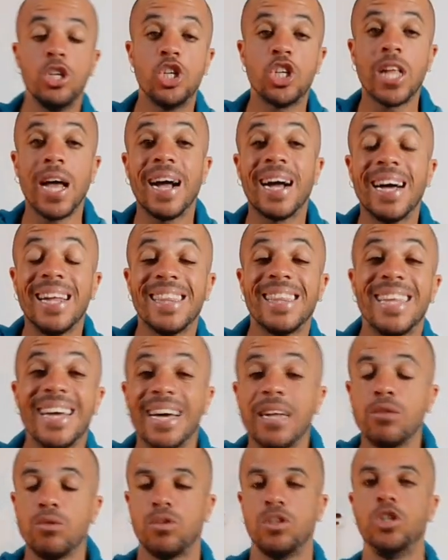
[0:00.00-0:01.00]
a gente está
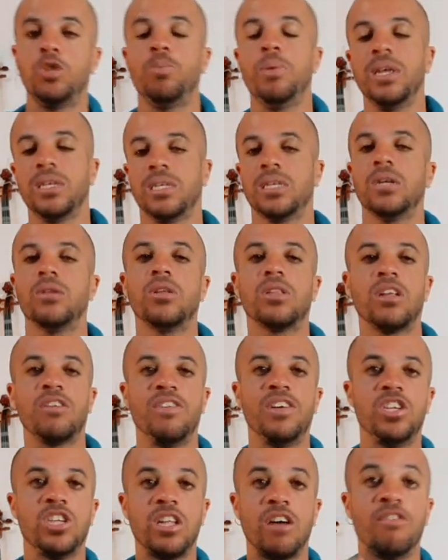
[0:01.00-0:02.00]
cantando, se expressando
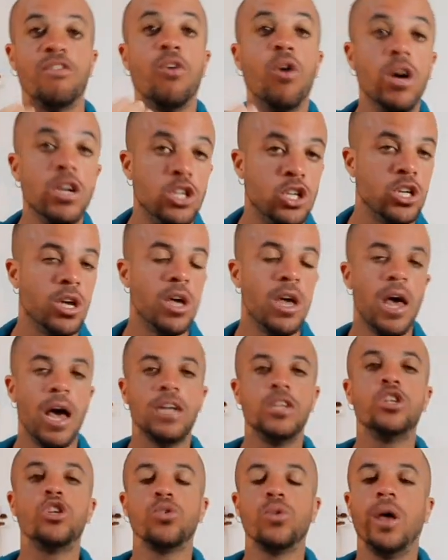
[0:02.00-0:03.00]
através da voz,
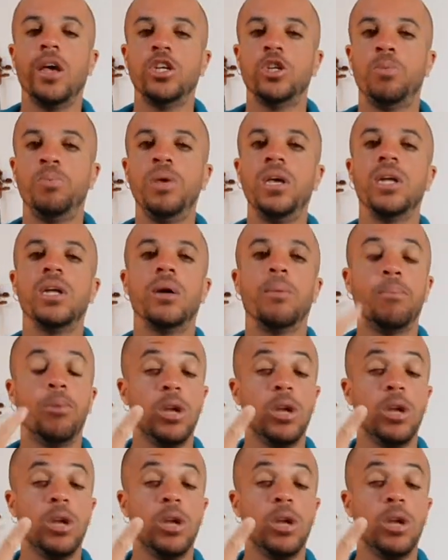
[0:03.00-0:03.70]
a gente não respira.